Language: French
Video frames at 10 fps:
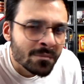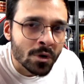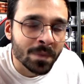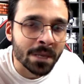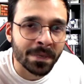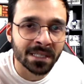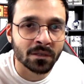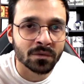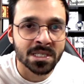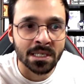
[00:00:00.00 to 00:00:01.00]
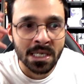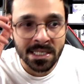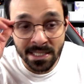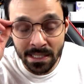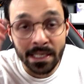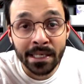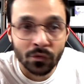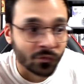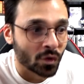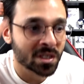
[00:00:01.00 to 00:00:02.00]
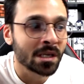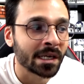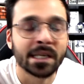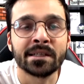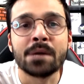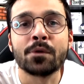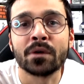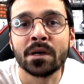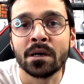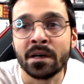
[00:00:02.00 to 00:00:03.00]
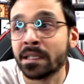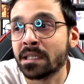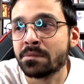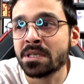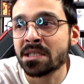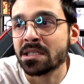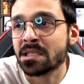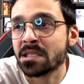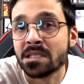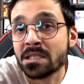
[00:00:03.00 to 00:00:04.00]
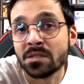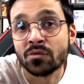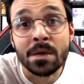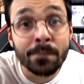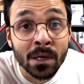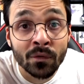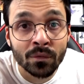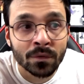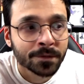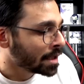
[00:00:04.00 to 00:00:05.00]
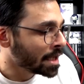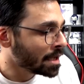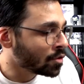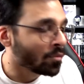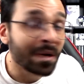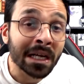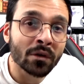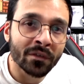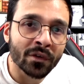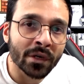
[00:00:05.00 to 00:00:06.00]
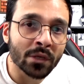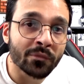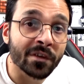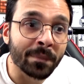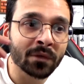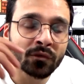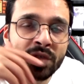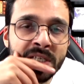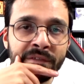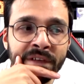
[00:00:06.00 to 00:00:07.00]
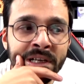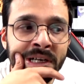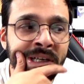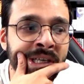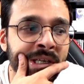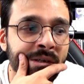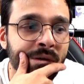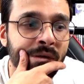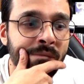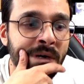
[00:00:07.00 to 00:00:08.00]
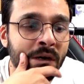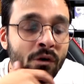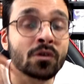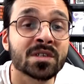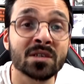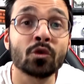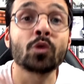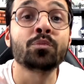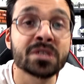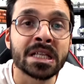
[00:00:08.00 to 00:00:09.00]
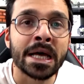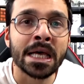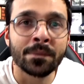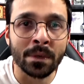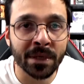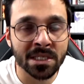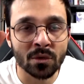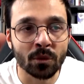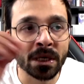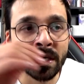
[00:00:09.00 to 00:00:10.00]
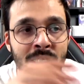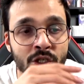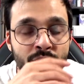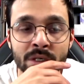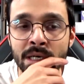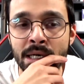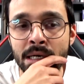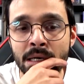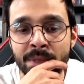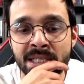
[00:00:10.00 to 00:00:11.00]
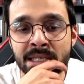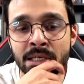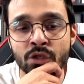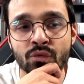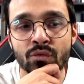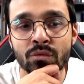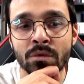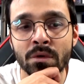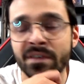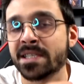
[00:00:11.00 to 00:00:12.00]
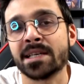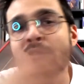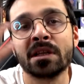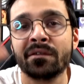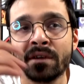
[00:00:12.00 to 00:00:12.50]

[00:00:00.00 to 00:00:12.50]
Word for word: qu'il me plaît pas tant que ça. Ça sert à rien de te forcer à regarder un manga, un animé si, tu l'aimes pas au fond. Et le Black Lover il ne fait pas du tout cet effet là, et euh, il m'a relancé encore plus la hype après ce combat, et là je suis à un passage où, euh, enfin, c'est que de la